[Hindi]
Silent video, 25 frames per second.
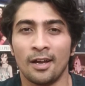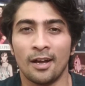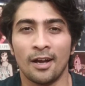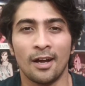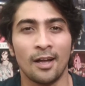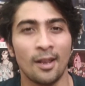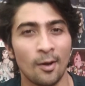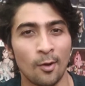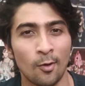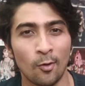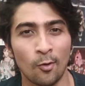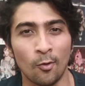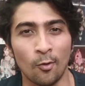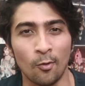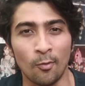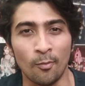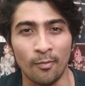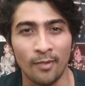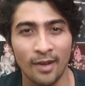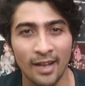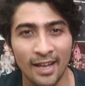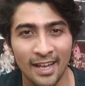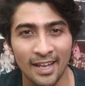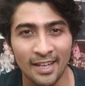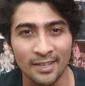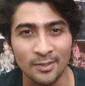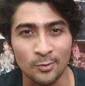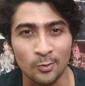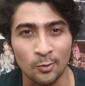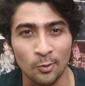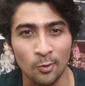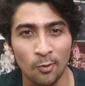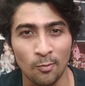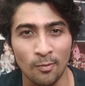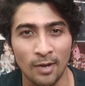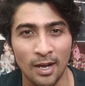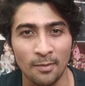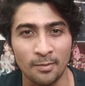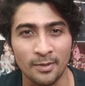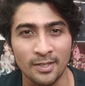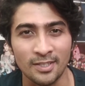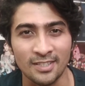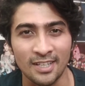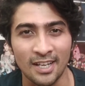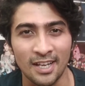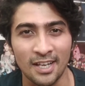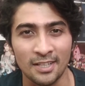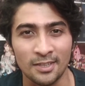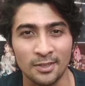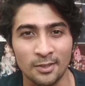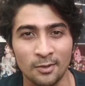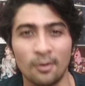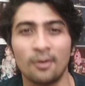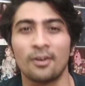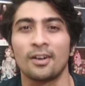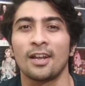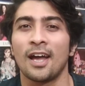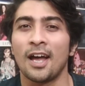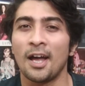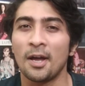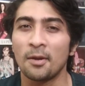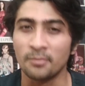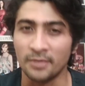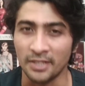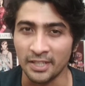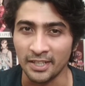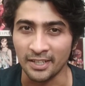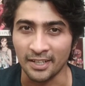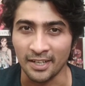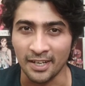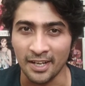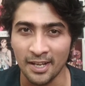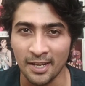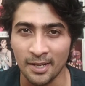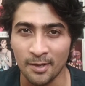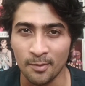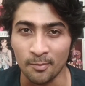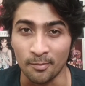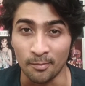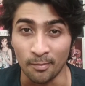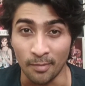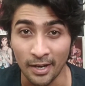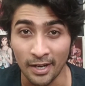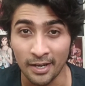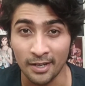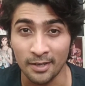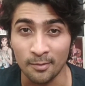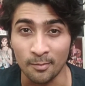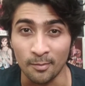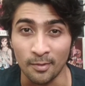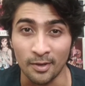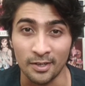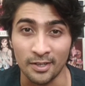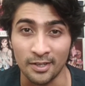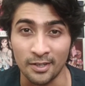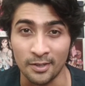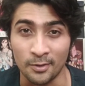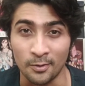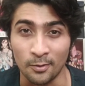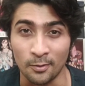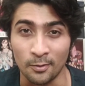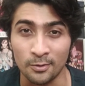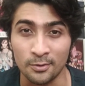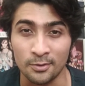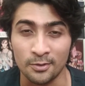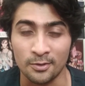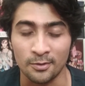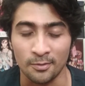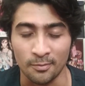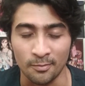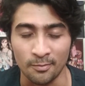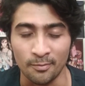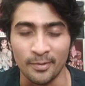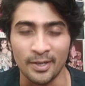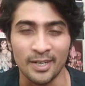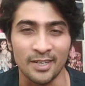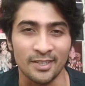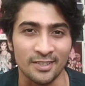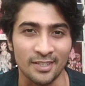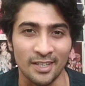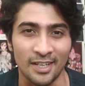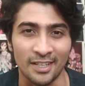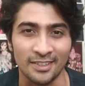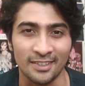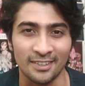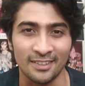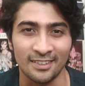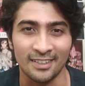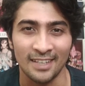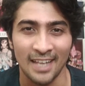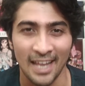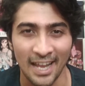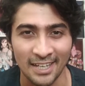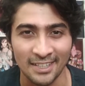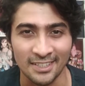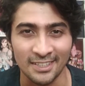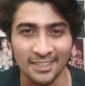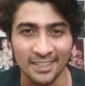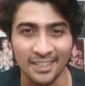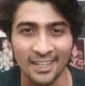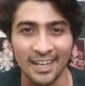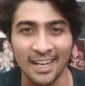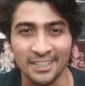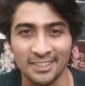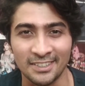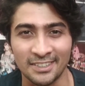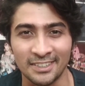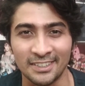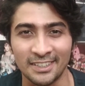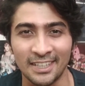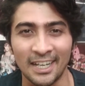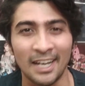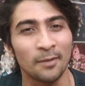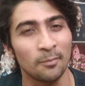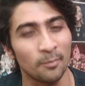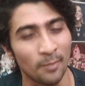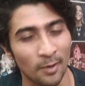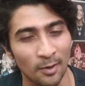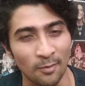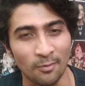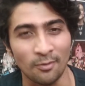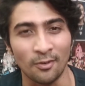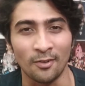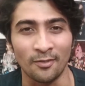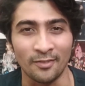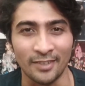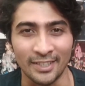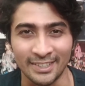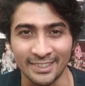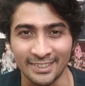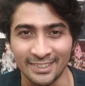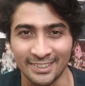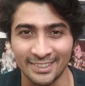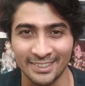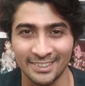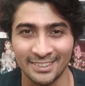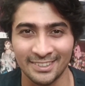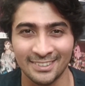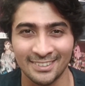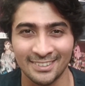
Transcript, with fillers: हेलो मैं सोम आपके साथ और आप देख रहे हैं ब्रेड बटर टोस्ट मेरे साथ एक्टर एक्टिंग एंड परफॉर्मेंस